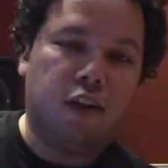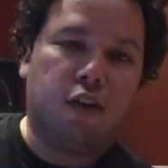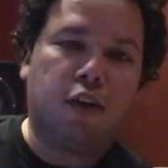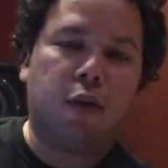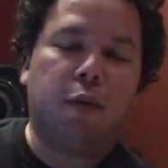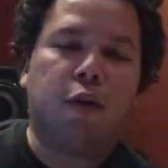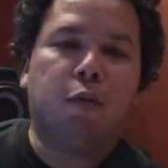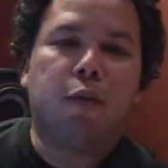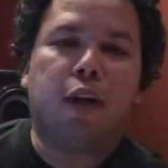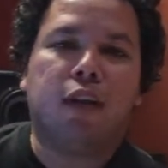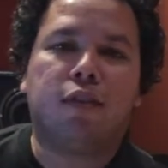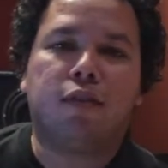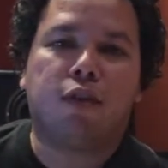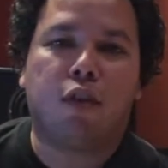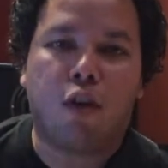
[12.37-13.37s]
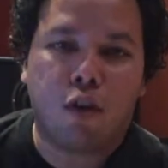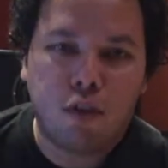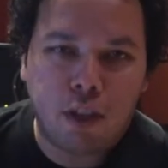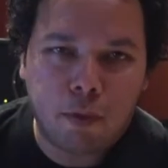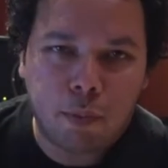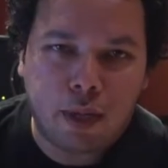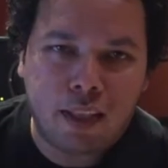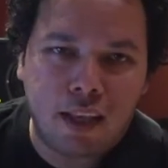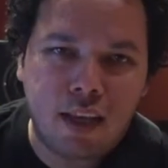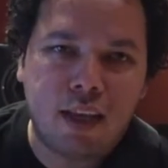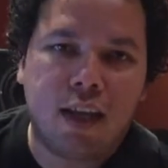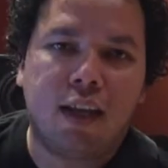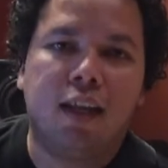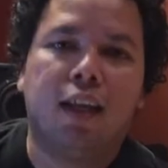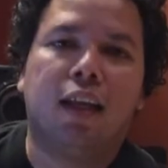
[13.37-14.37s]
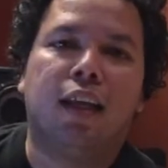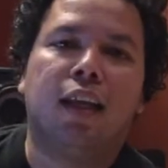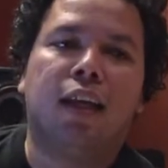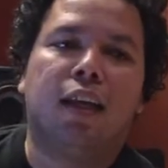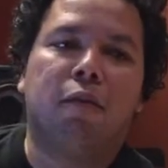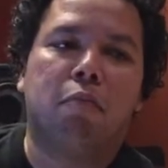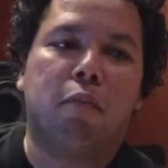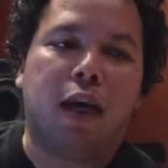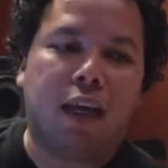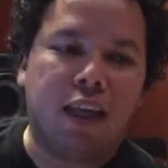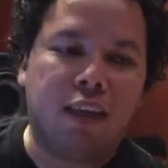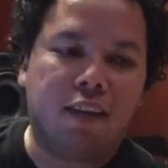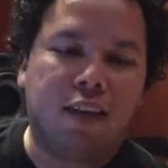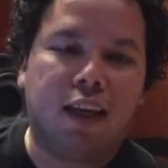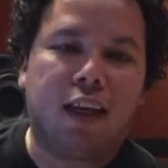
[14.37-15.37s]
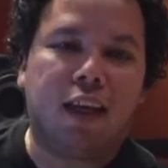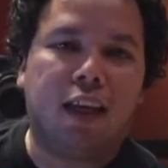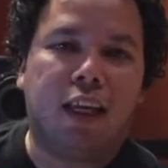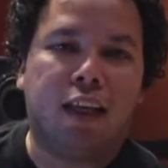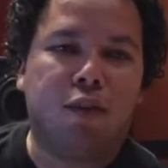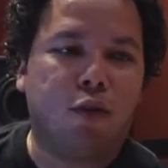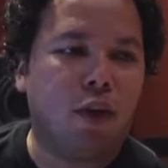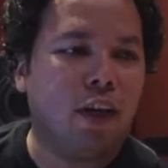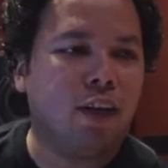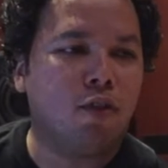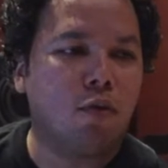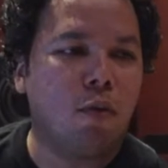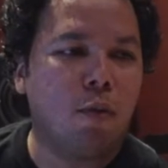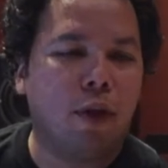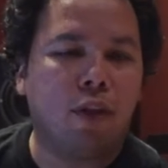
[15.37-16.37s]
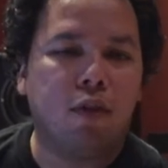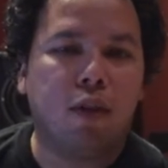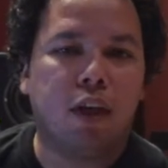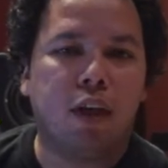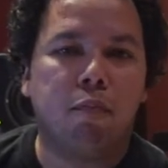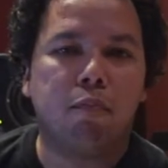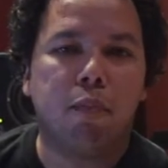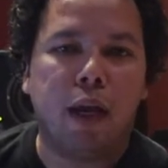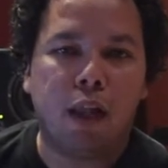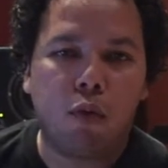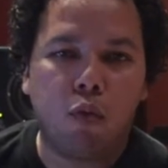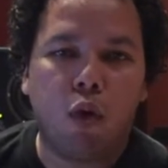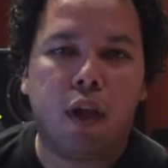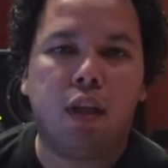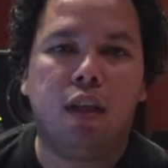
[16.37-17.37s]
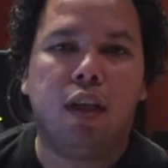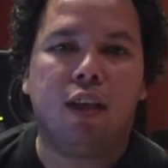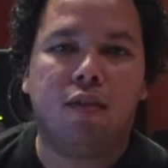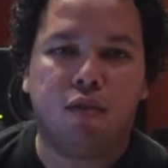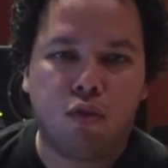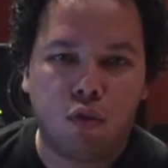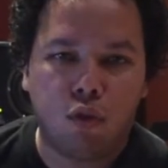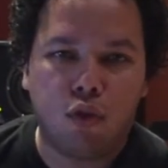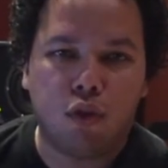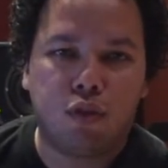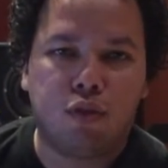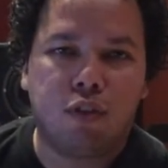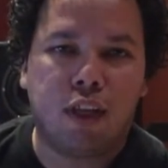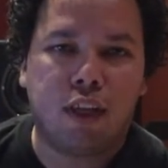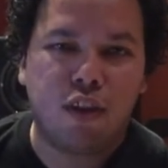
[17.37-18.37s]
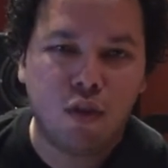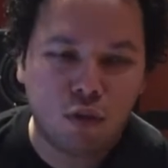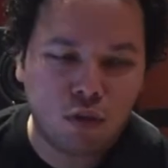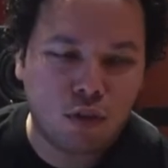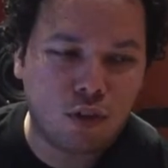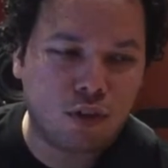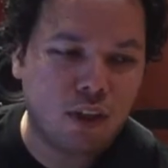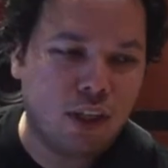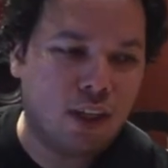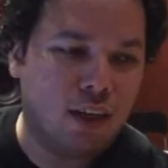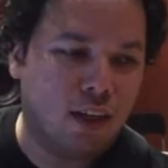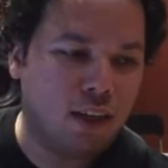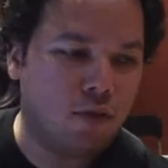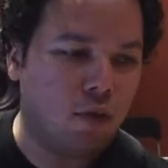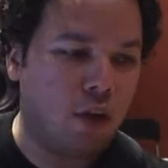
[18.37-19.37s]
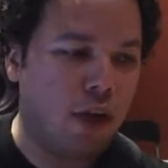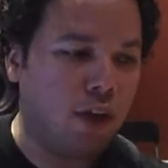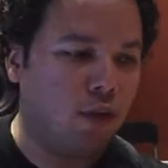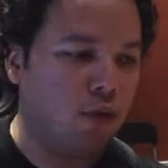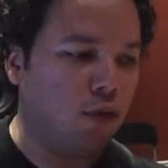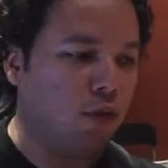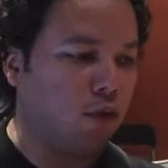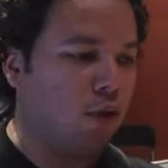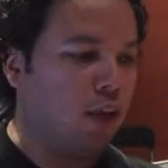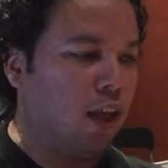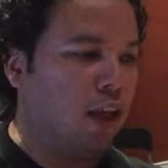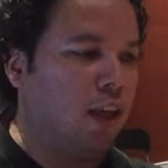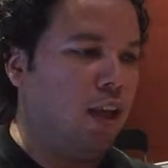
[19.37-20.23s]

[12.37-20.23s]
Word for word: Hola, mi nombre es Rodner Padilla, bajista. Estoy en estos momentos en el Beltway Studios de Houston, la ciudad de Houston.